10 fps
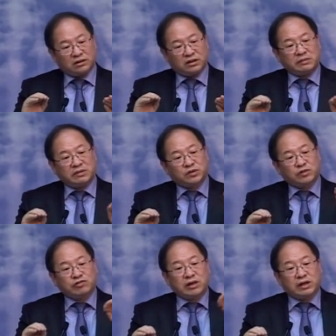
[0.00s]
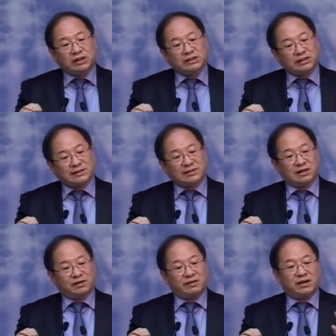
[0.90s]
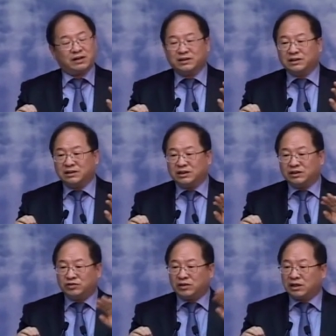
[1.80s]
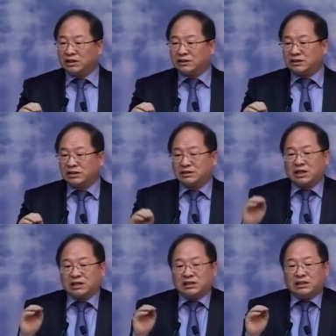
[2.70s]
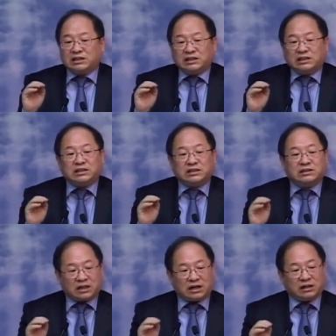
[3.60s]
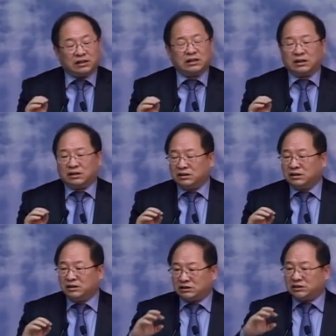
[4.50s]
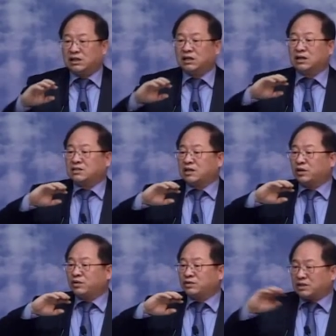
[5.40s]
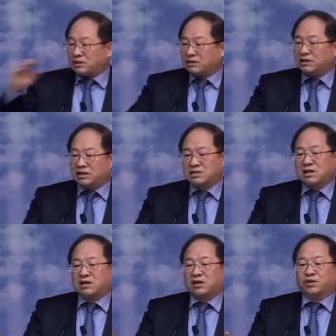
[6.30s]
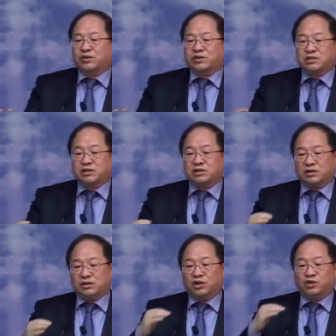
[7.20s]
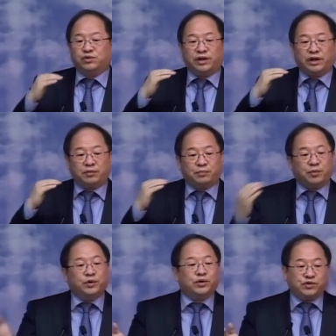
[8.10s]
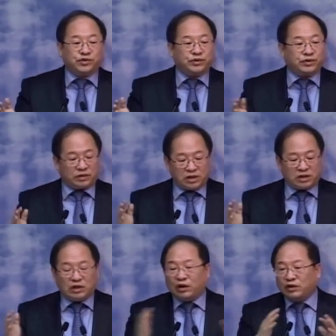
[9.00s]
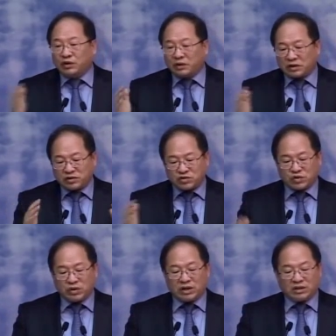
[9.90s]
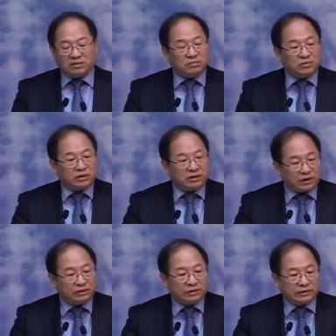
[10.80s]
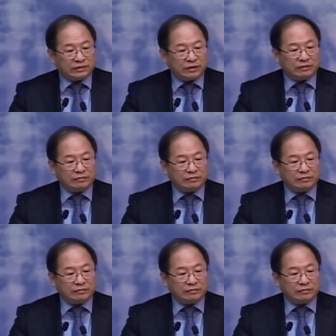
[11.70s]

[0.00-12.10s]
그러면서 구약의 제사장과 이 구약의 제사장인 그가 예, 신약의 새로운 제사장의 사역이 어떤지를 우리에게 보여주는 연결하는 중요한 인물이 되는 거죠.